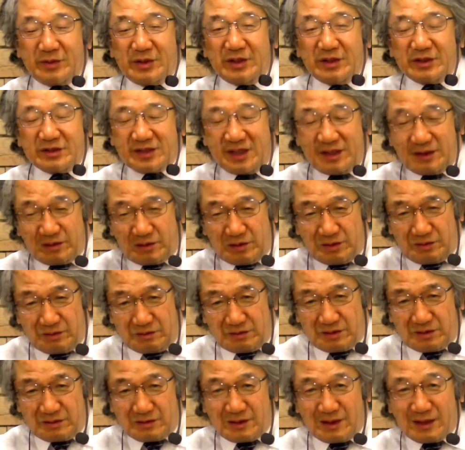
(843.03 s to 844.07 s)
ちゃんと祈っ
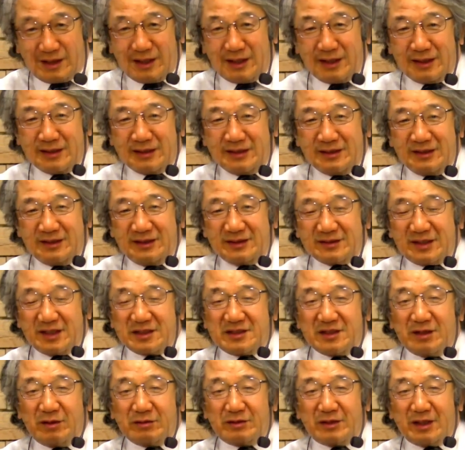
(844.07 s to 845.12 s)
てるから立ち
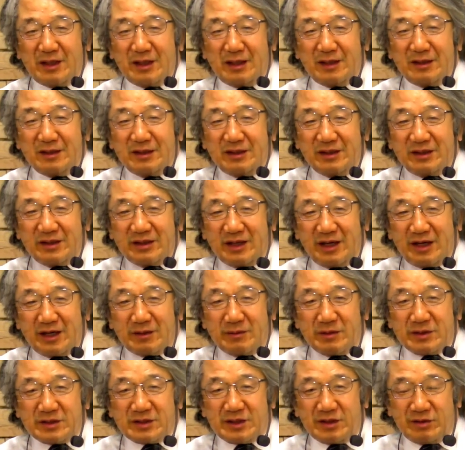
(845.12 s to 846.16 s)
直ったら励
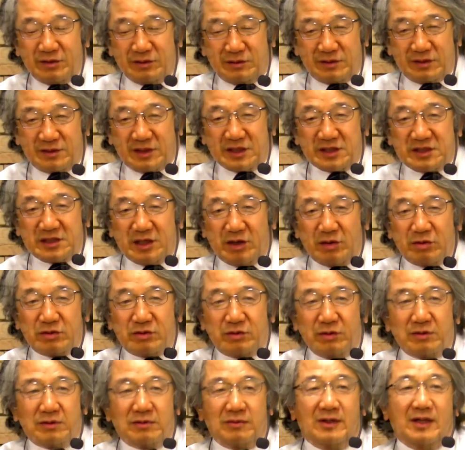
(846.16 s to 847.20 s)
ましてやるよ立ち直る
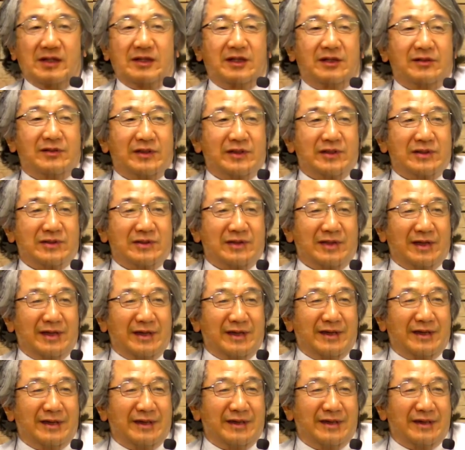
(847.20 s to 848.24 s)
ぞって言われたわけですね
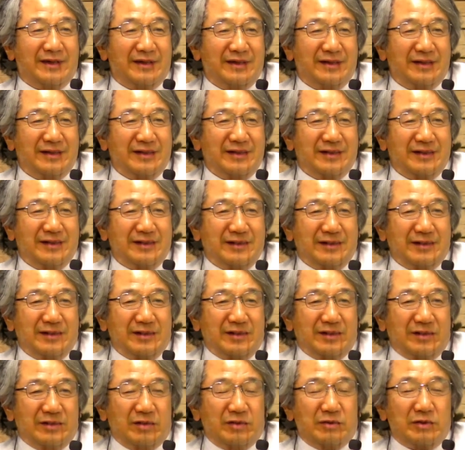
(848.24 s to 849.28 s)

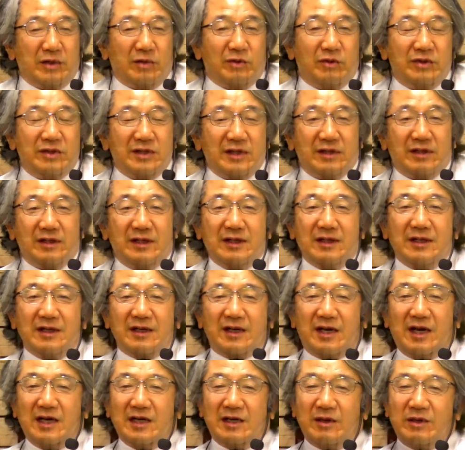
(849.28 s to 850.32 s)
ということはこの逃げ
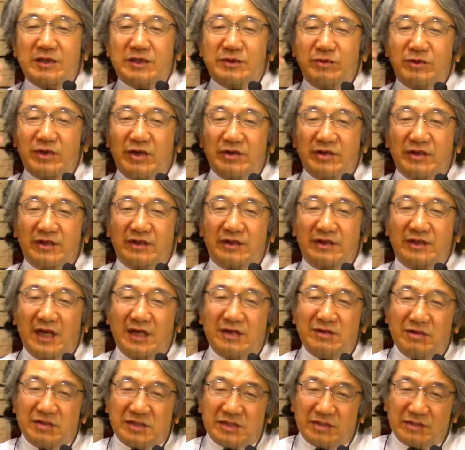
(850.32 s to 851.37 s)
彼らは自分は
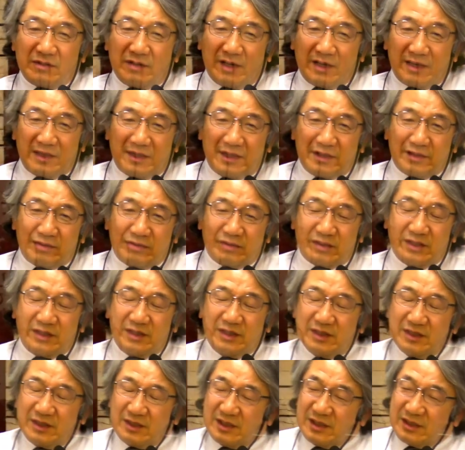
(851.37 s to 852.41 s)
何をしてるかわからないって時に
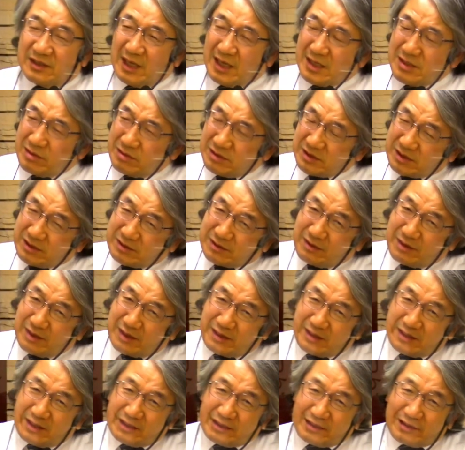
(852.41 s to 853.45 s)
何をしてるかわか
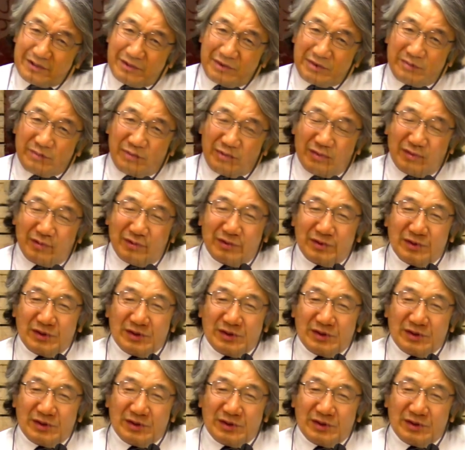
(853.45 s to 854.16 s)
らないっていうよりも